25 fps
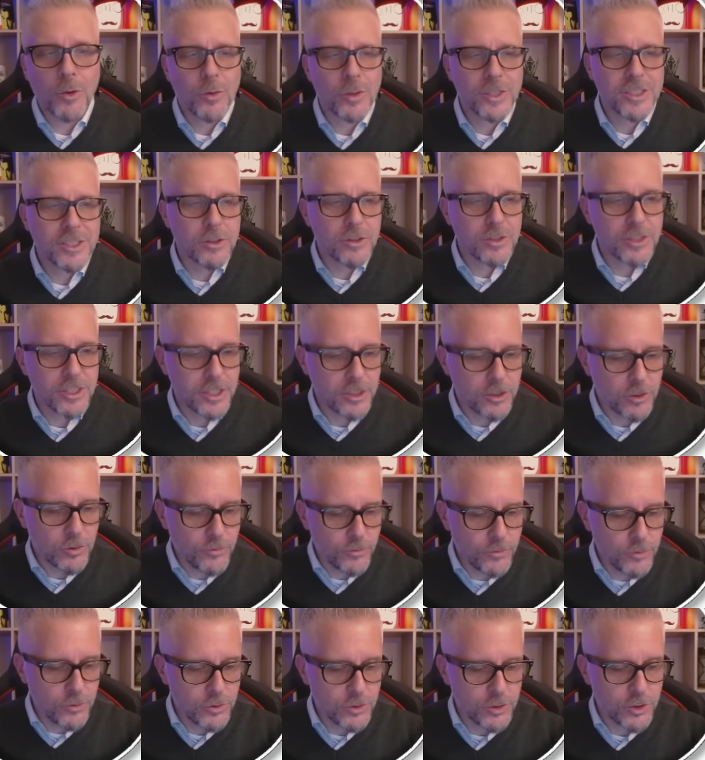questo sito
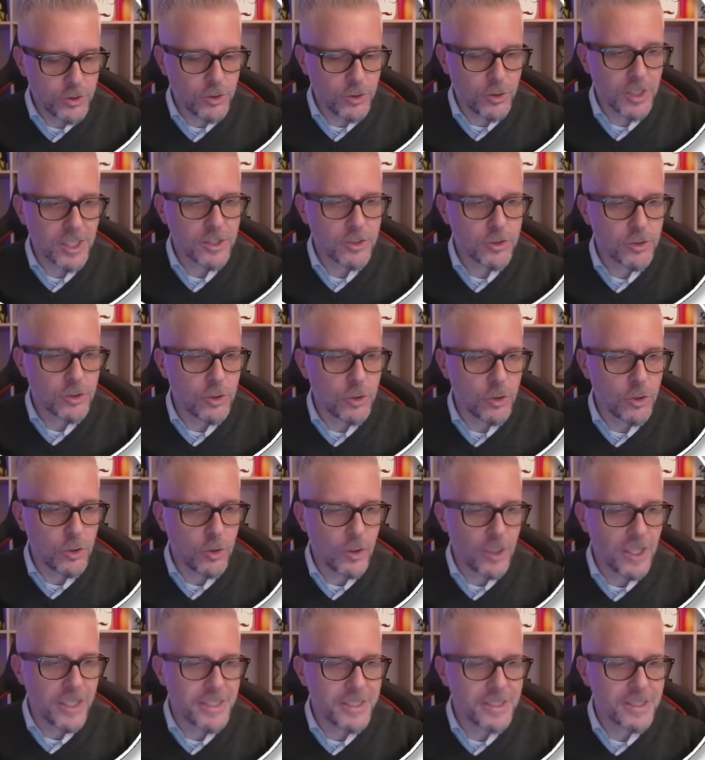funziona
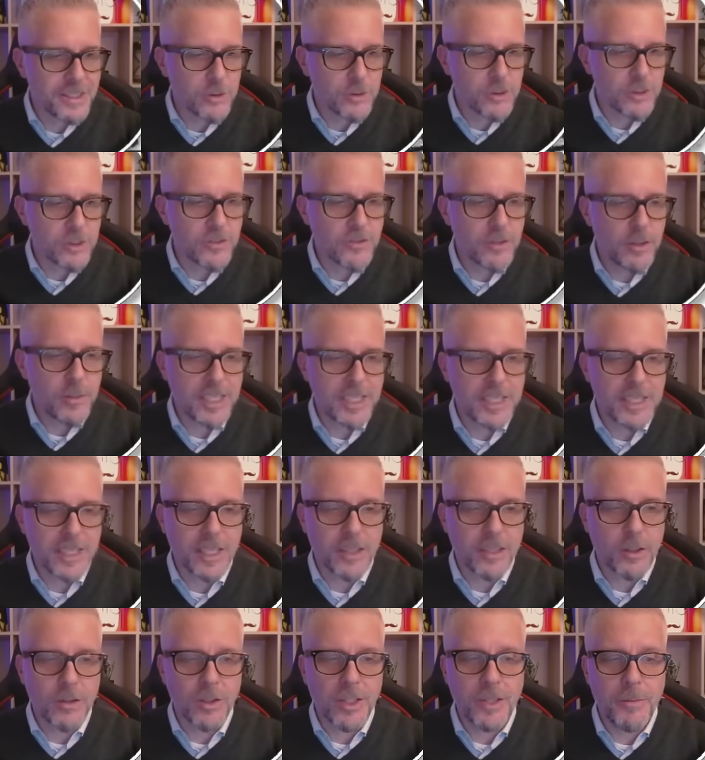solo ed esclusivamente
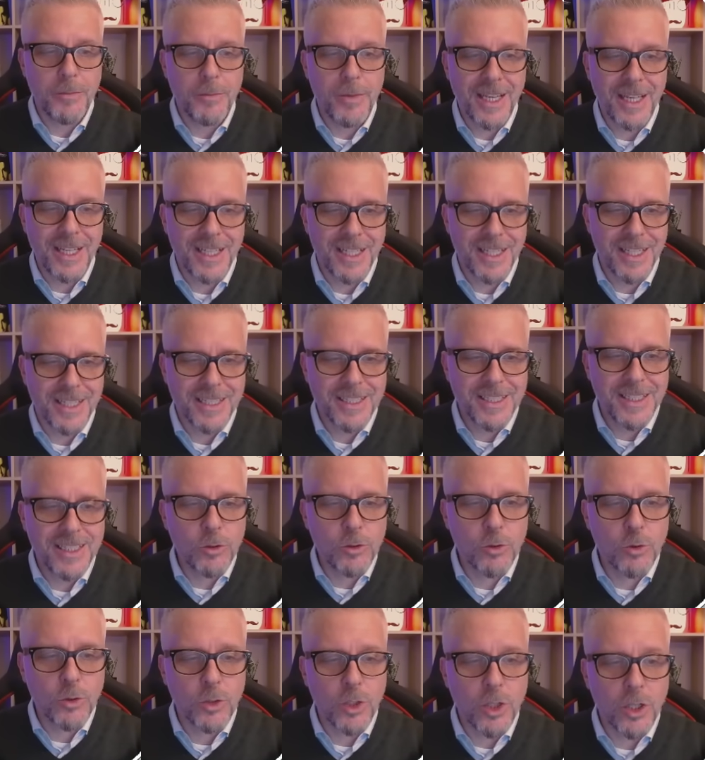con le mail di
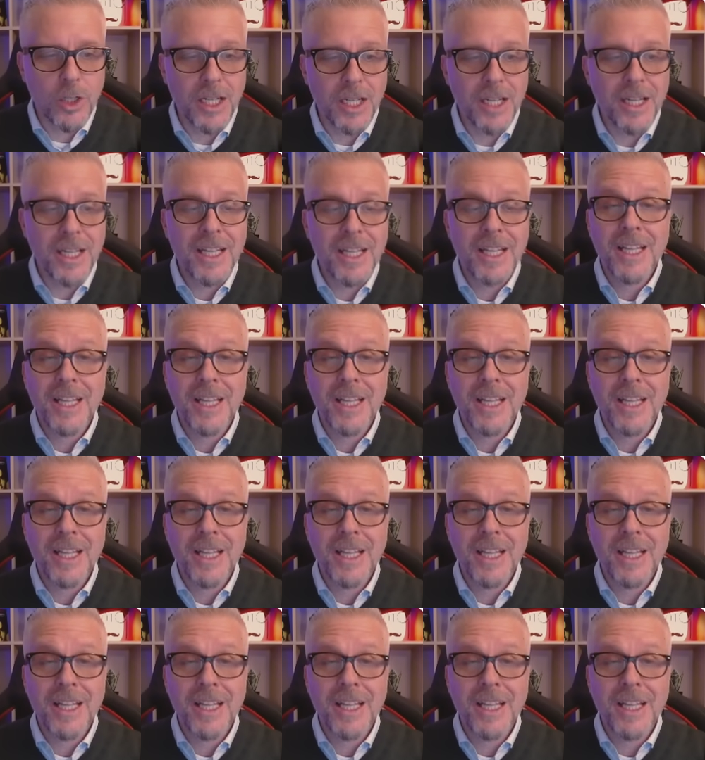Google,